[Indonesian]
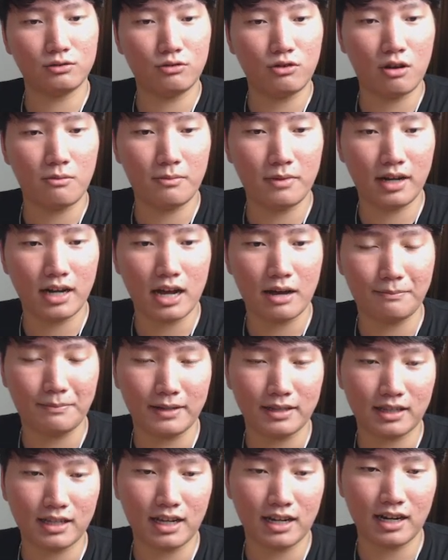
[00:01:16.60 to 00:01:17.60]
gue
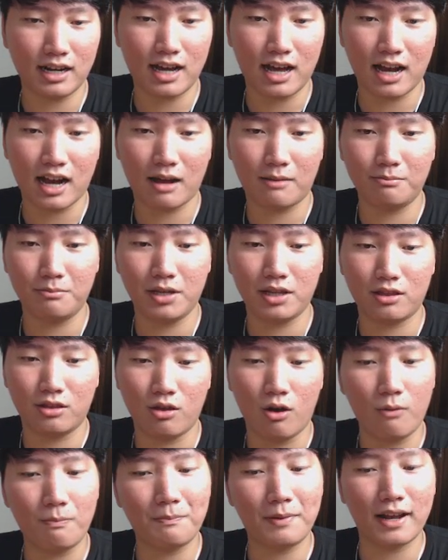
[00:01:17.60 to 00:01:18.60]
mendapatkan karambit
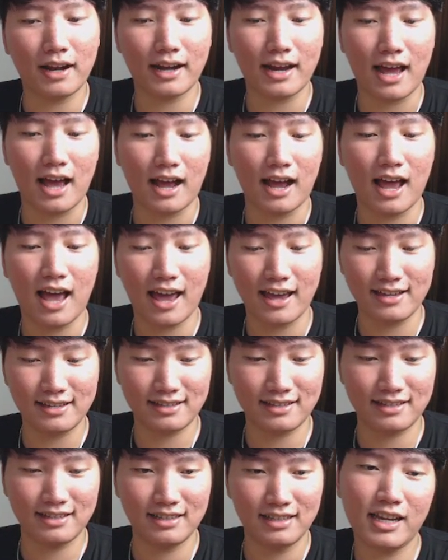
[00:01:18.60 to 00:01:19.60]
Doppler ya
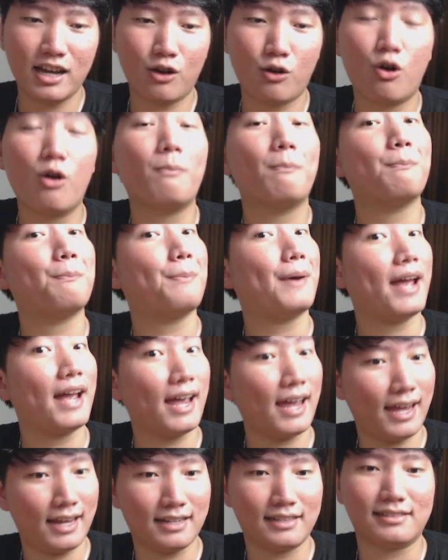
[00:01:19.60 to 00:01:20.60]
guys Ini yang gue
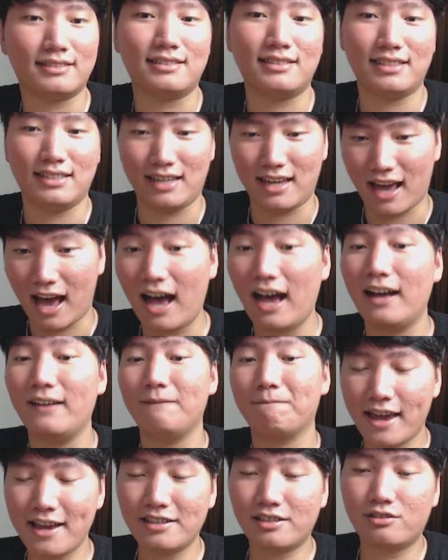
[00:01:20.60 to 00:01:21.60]
pengen sih ya
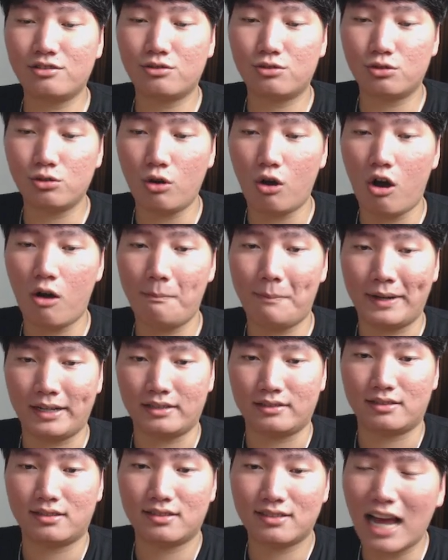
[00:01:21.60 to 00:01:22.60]
Case to
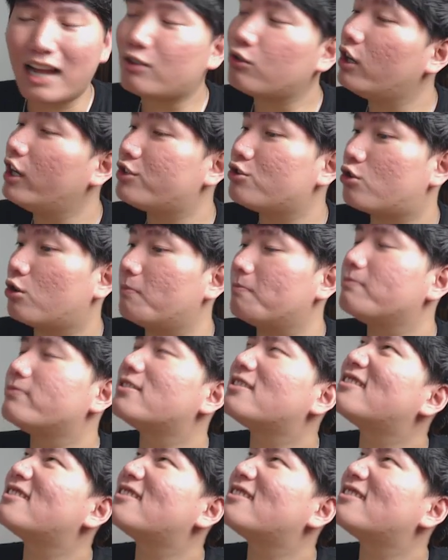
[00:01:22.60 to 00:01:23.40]
open Satu aja cukup